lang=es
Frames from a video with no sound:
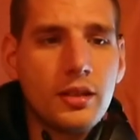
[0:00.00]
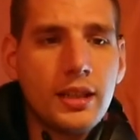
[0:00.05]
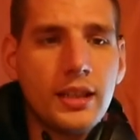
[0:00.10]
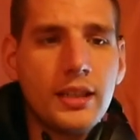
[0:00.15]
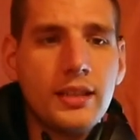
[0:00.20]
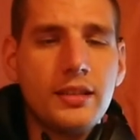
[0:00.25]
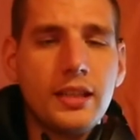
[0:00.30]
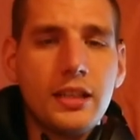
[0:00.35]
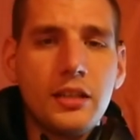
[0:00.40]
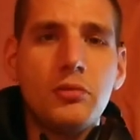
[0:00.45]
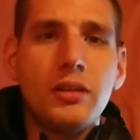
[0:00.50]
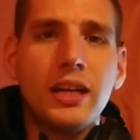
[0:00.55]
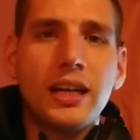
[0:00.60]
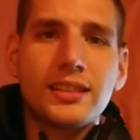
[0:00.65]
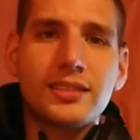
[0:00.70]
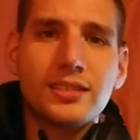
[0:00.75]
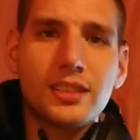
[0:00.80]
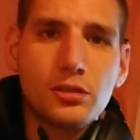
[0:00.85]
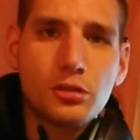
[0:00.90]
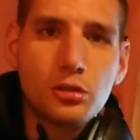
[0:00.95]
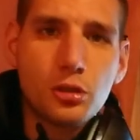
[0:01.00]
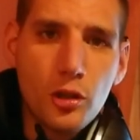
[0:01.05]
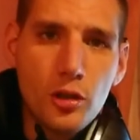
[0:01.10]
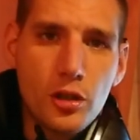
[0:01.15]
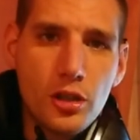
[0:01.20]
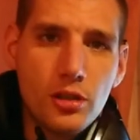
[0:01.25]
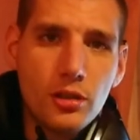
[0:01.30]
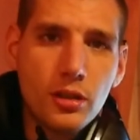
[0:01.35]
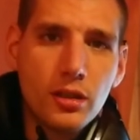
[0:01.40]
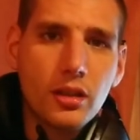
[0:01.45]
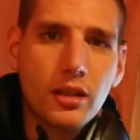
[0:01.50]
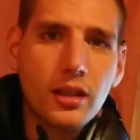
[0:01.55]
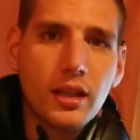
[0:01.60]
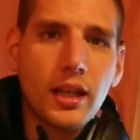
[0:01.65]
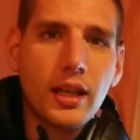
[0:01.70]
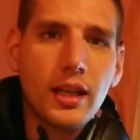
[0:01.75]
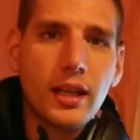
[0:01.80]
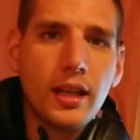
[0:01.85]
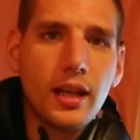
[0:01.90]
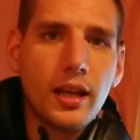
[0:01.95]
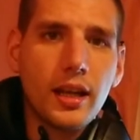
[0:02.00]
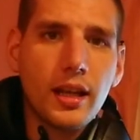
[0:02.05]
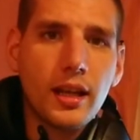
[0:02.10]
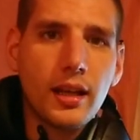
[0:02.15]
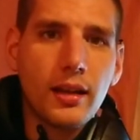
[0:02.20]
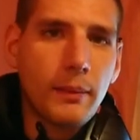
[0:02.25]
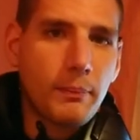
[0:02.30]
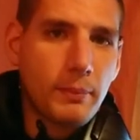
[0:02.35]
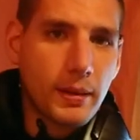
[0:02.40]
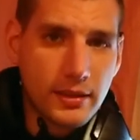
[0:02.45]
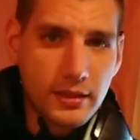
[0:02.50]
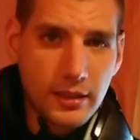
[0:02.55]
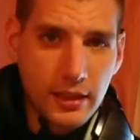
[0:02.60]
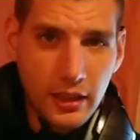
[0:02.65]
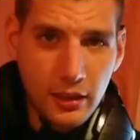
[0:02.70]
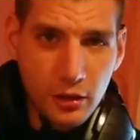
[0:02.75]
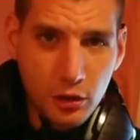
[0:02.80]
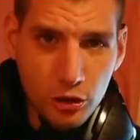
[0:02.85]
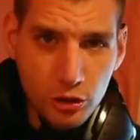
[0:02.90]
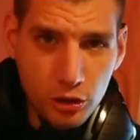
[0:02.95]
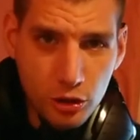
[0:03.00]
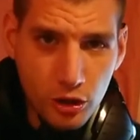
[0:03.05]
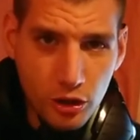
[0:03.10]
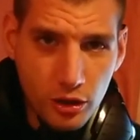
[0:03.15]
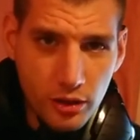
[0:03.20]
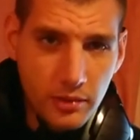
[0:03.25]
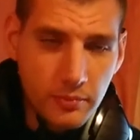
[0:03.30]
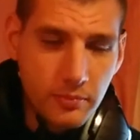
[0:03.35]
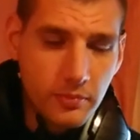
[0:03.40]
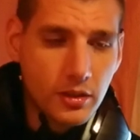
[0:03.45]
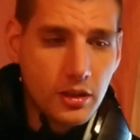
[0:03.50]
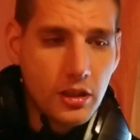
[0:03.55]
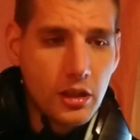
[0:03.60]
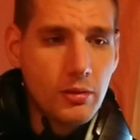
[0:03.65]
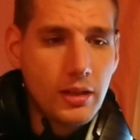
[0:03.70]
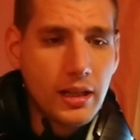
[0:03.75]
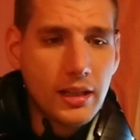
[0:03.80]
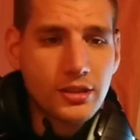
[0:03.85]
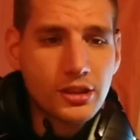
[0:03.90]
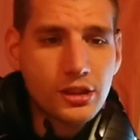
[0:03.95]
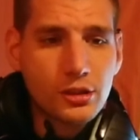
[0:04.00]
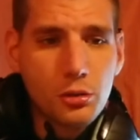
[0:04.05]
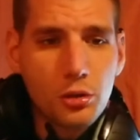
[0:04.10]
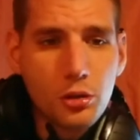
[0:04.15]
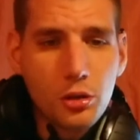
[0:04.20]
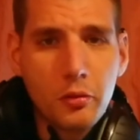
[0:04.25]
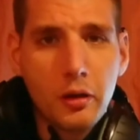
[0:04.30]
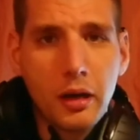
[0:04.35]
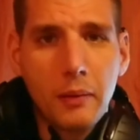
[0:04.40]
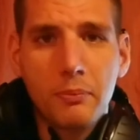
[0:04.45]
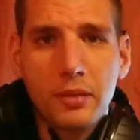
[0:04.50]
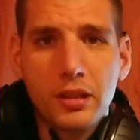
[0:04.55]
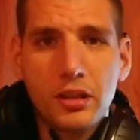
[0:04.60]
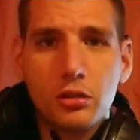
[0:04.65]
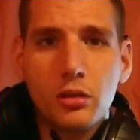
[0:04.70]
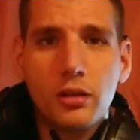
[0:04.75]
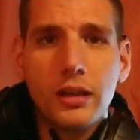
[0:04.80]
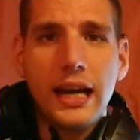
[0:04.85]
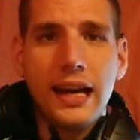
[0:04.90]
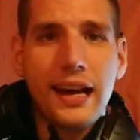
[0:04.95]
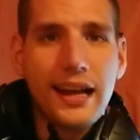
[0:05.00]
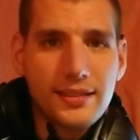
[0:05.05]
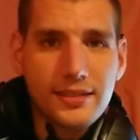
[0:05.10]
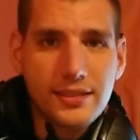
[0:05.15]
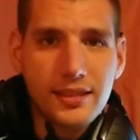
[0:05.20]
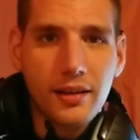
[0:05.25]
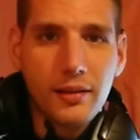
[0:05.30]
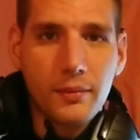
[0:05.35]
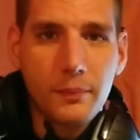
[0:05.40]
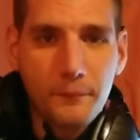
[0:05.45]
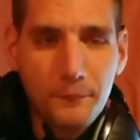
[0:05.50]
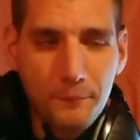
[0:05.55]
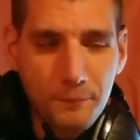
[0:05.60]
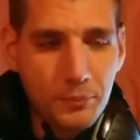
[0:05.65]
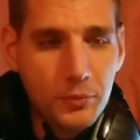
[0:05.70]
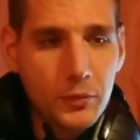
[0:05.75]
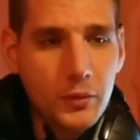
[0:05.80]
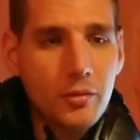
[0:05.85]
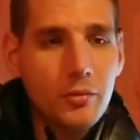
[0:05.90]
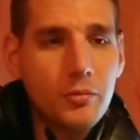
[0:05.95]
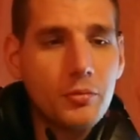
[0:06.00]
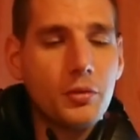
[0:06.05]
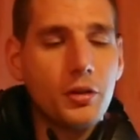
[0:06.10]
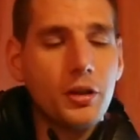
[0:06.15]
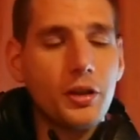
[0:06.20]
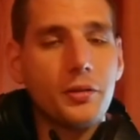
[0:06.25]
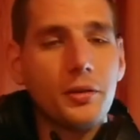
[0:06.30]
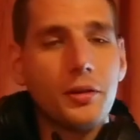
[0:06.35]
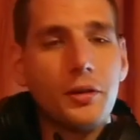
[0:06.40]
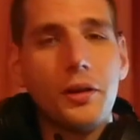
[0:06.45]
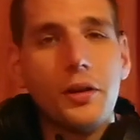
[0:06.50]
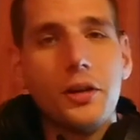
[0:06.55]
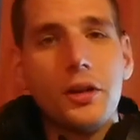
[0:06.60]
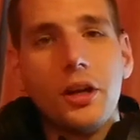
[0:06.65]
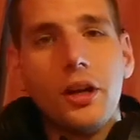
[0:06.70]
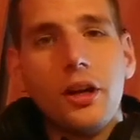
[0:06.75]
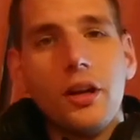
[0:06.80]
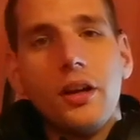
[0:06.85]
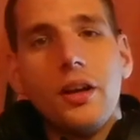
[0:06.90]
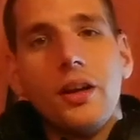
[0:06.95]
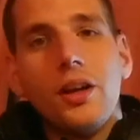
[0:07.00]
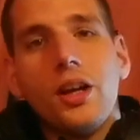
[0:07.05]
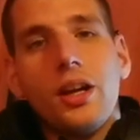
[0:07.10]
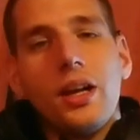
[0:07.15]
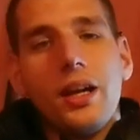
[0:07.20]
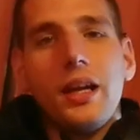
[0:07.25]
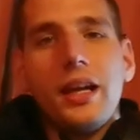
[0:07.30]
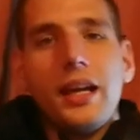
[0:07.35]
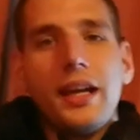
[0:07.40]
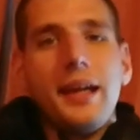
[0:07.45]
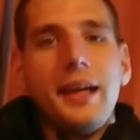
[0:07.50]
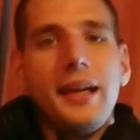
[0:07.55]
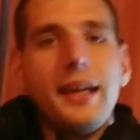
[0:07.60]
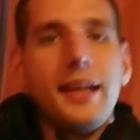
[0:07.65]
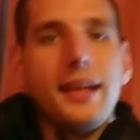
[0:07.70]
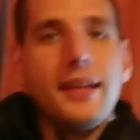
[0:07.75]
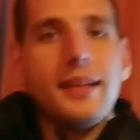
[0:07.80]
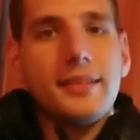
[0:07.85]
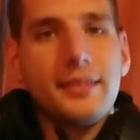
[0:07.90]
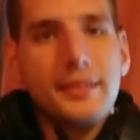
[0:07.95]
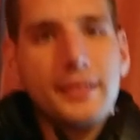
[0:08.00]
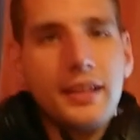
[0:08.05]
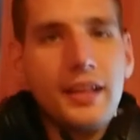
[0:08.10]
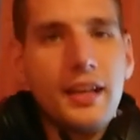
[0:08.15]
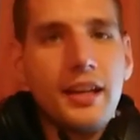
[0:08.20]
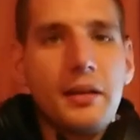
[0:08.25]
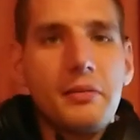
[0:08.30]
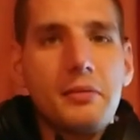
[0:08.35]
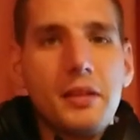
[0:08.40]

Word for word: y tenía un accesorio que, aparte del control, tenía un accesorio que una pistola láser. Bueno, este,